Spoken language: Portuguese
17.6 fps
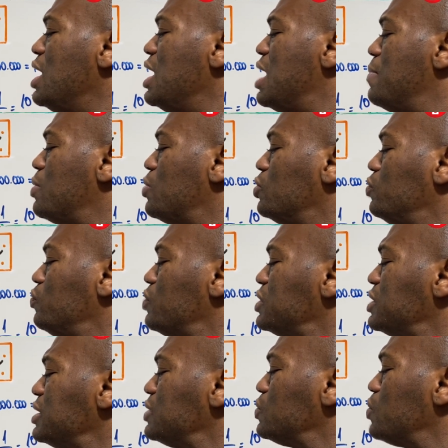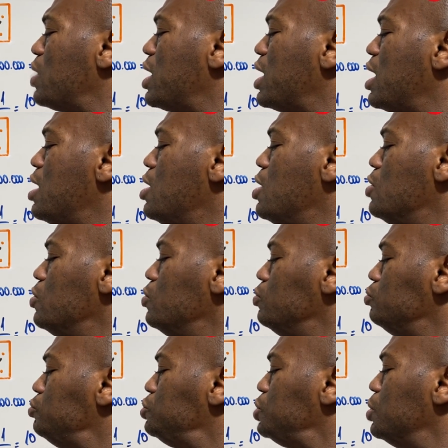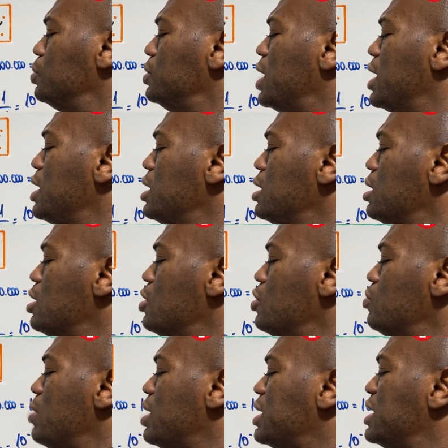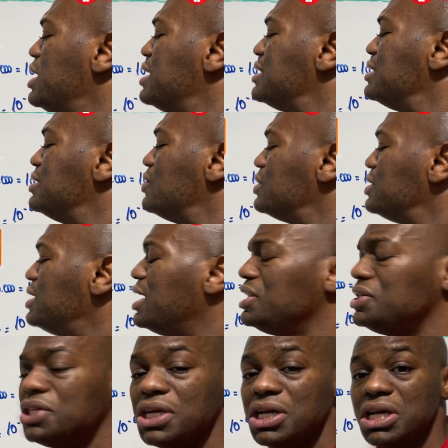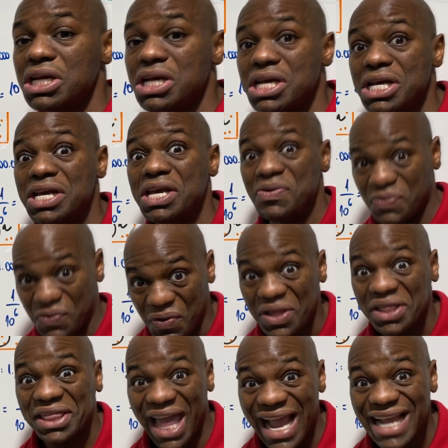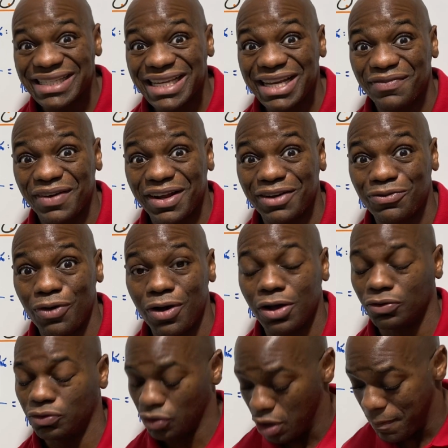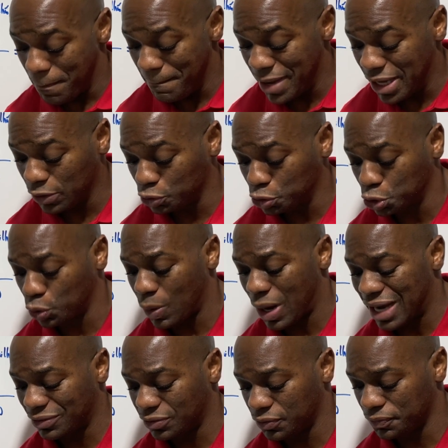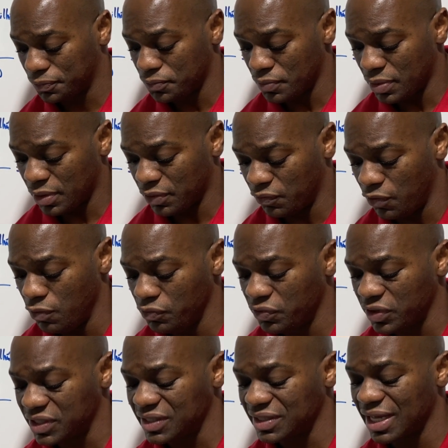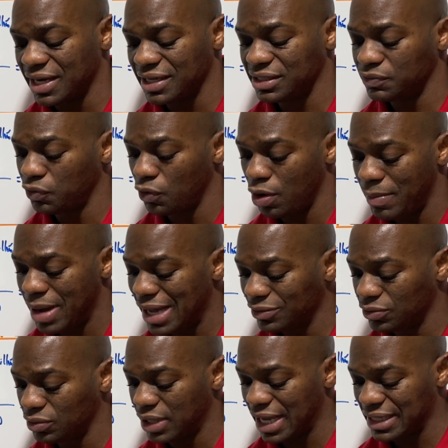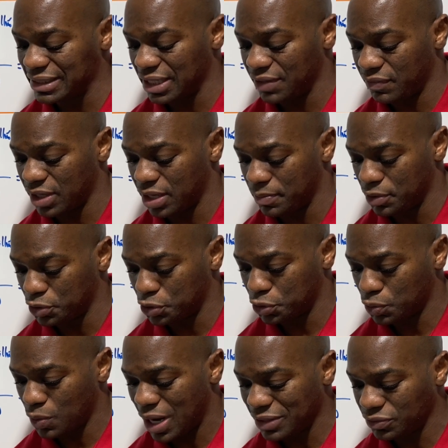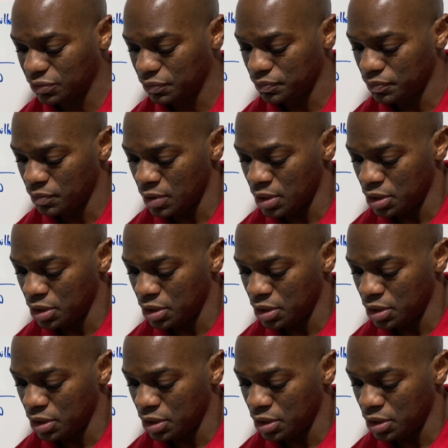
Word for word: Lembra quando você só era um children, uma criança inocente? 10 elevado a quanto? Menos 4. Vamos ver se está nesse formato, 10 elevado a menos 4.